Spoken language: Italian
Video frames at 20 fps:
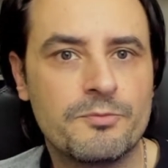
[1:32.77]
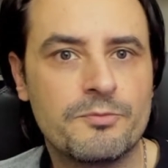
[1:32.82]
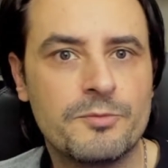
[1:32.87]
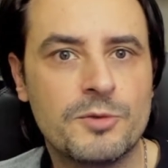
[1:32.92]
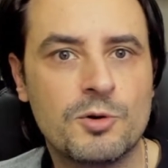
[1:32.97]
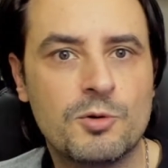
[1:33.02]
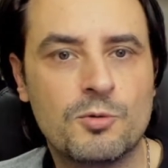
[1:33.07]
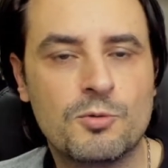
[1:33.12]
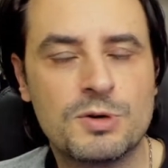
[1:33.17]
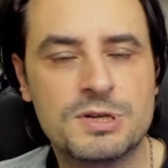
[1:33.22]

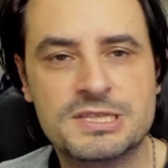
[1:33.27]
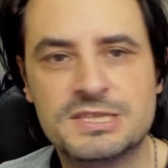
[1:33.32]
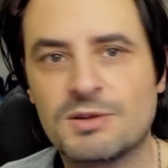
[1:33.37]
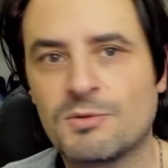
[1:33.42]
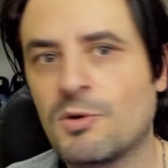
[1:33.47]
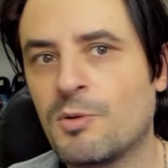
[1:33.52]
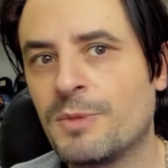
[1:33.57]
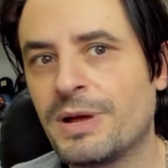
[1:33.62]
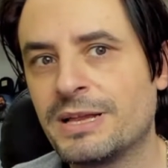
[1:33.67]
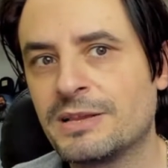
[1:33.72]
in questo
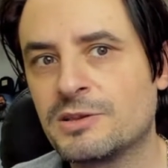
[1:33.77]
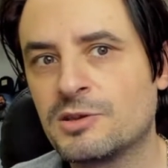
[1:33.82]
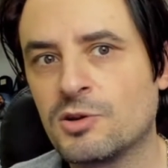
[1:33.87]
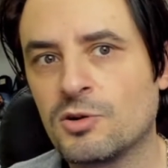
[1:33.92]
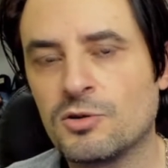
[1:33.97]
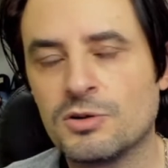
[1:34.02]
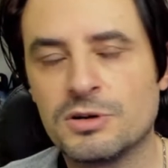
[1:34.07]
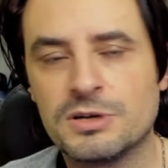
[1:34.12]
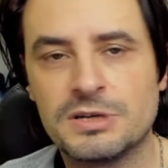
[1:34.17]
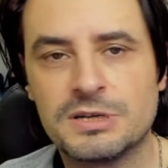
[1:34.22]

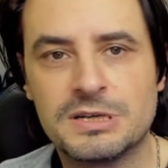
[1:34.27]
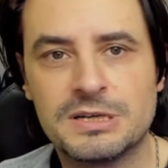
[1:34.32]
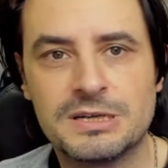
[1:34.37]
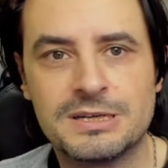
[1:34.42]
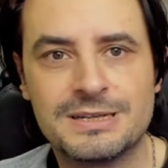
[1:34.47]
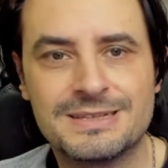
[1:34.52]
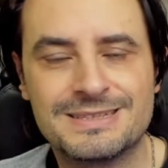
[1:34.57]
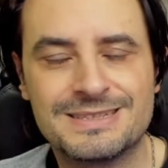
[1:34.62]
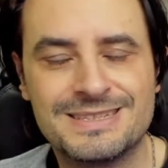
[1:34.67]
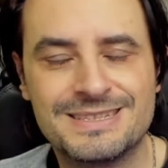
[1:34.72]
momento
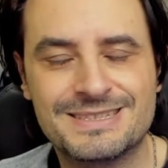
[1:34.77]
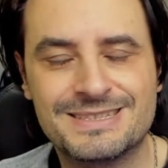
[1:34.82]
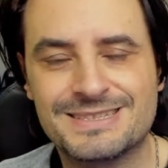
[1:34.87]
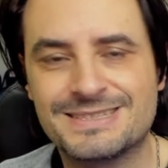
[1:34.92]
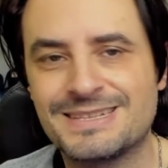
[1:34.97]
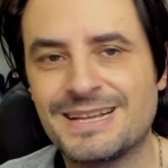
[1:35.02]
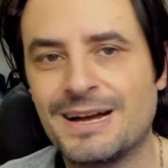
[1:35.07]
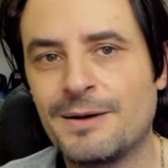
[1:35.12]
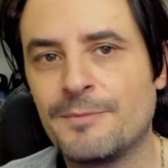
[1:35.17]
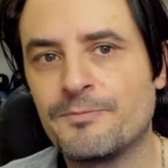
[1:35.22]
uh, uh,
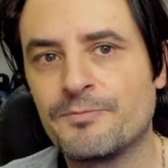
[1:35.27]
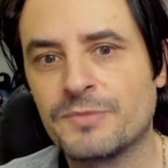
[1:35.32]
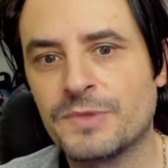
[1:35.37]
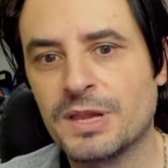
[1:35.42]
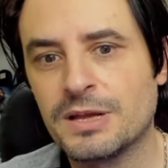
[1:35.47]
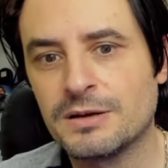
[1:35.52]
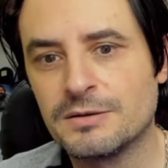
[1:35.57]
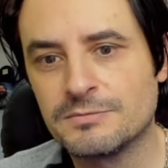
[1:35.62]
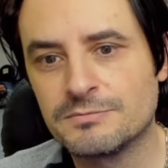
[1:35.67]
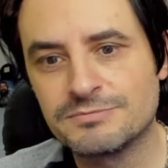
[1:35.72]
sta,
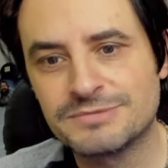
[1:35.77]
uh,